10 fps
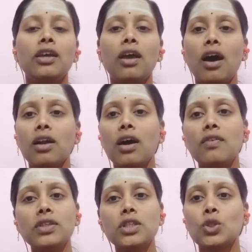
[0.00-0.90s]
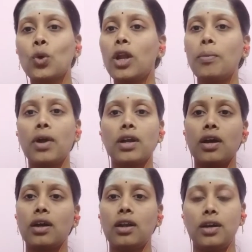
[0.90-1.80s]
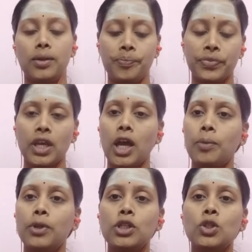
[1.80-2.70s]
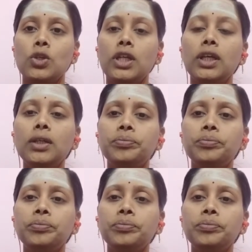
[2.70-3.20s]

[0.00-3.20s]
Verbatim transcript: யாராவது சொல்ல மாட்டாங்களா அப்படின்னு சொல்லி